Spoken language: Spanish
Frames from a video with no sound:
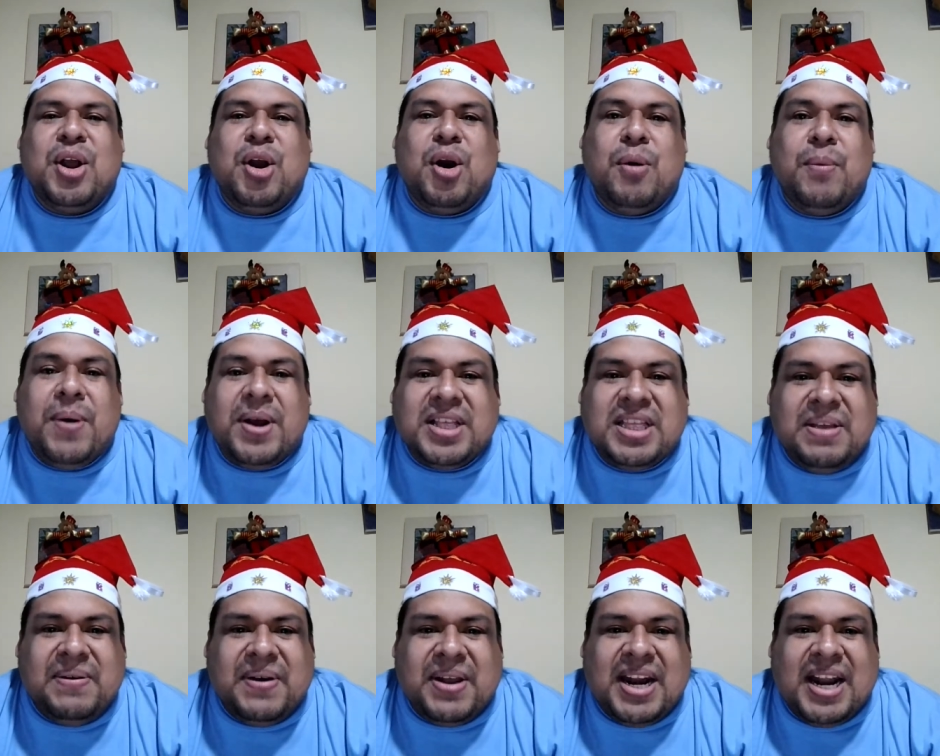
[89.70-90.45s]
cómo
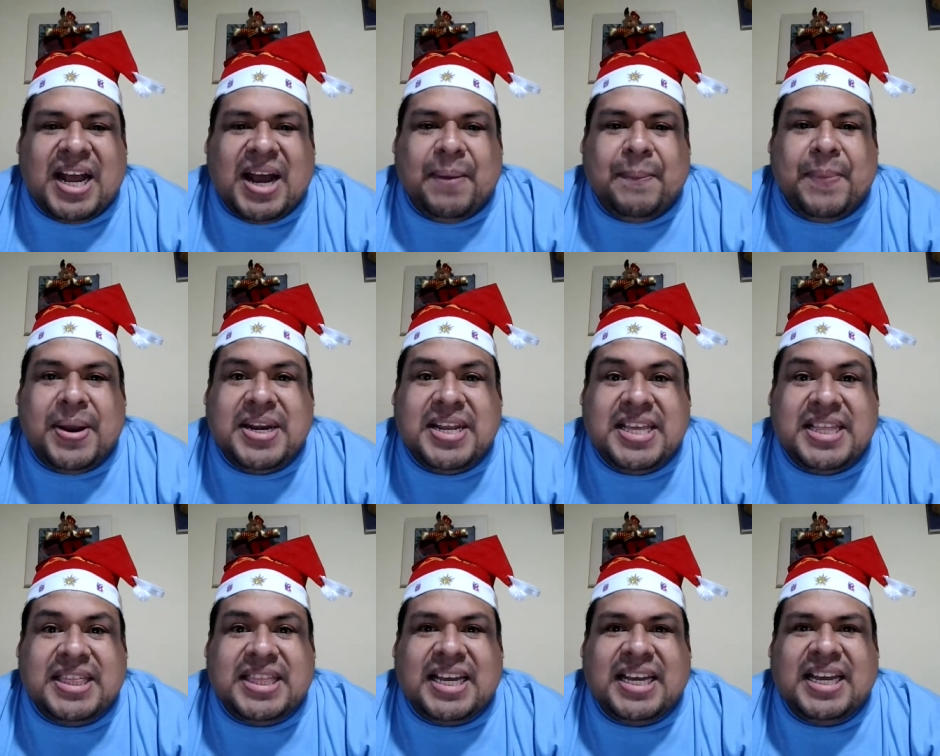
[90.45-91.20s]
activar la
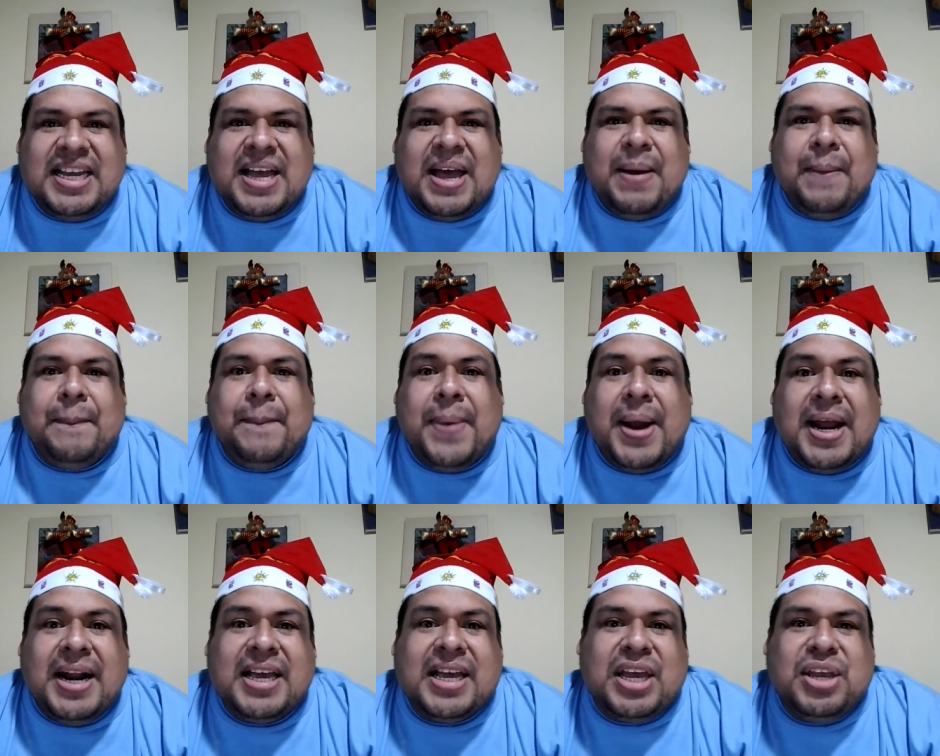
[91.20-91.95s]
campanita
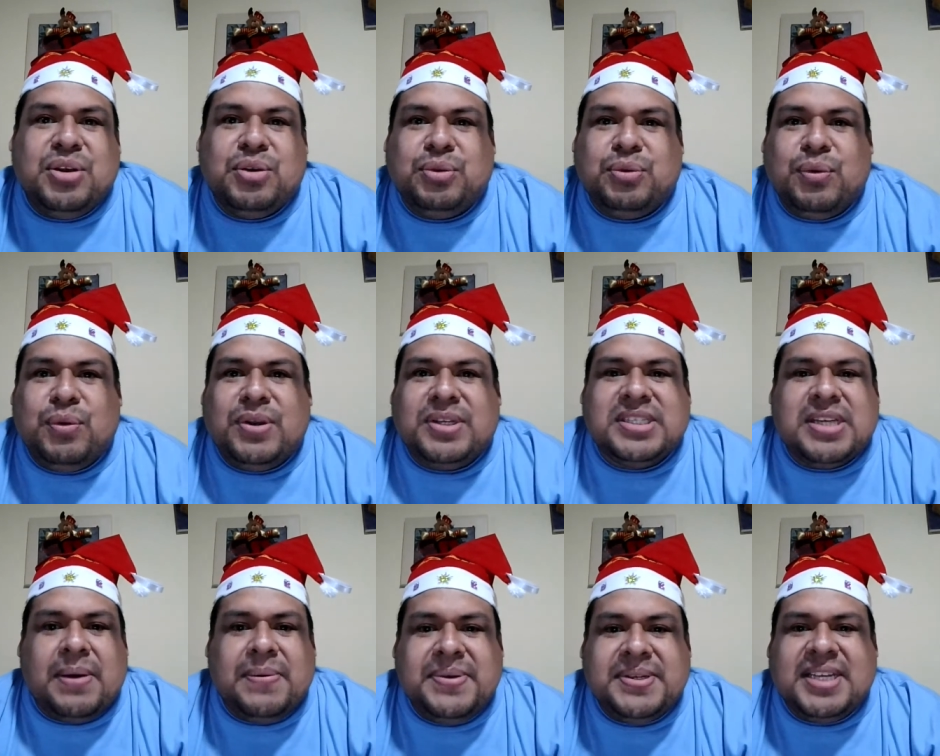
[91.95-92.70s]
para que YouTube les
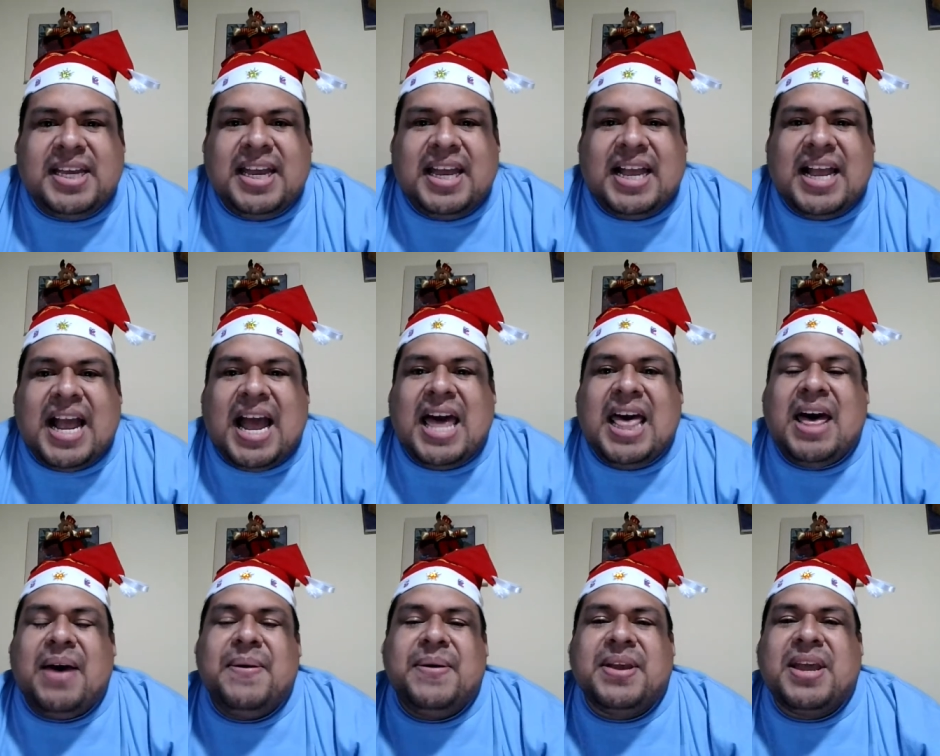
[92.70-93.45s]
avise
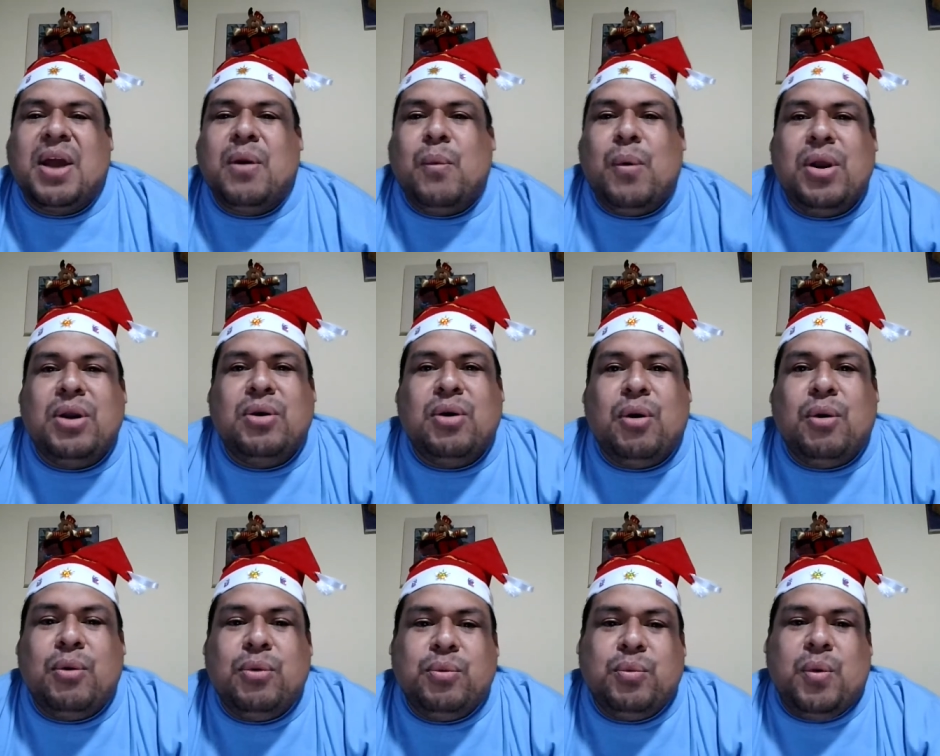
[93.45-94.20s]
cada vez que juego
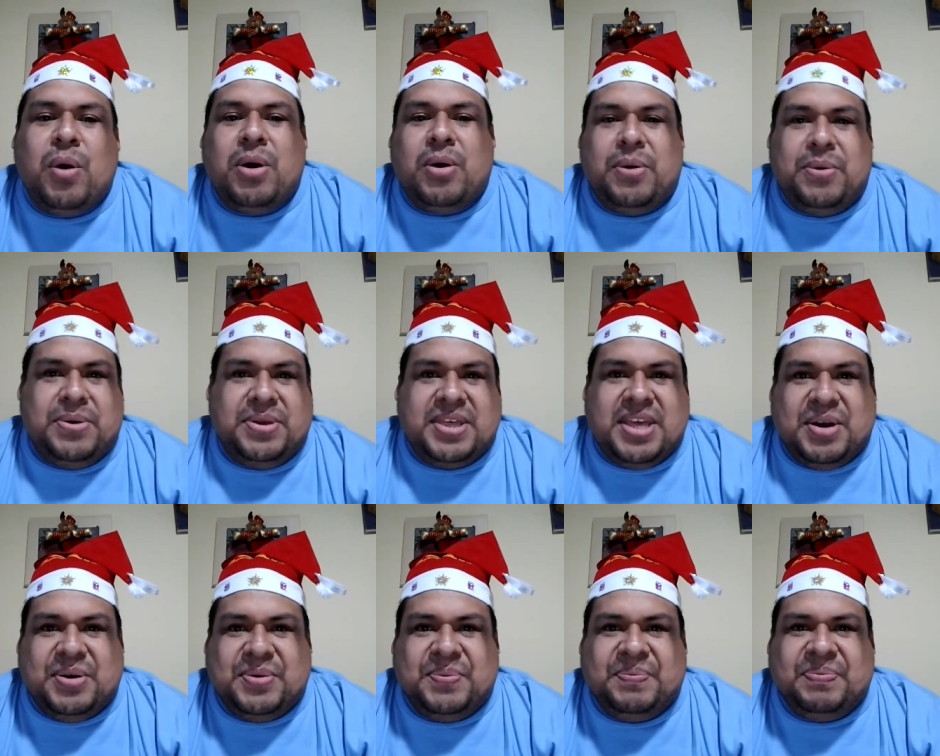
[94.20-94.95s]
un nuevo
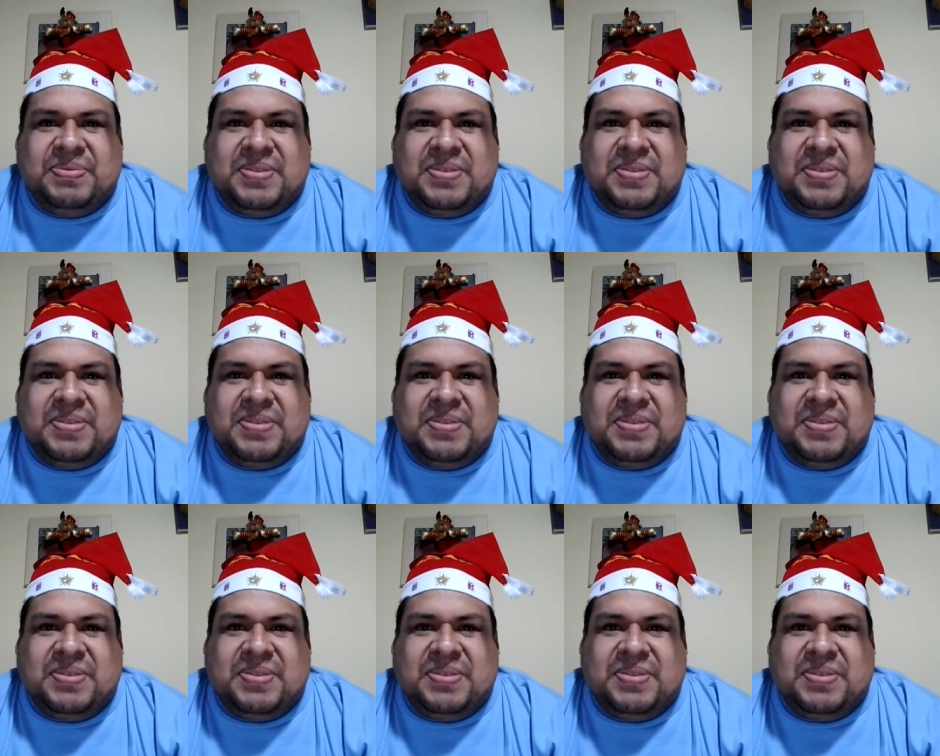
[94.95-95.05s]
video.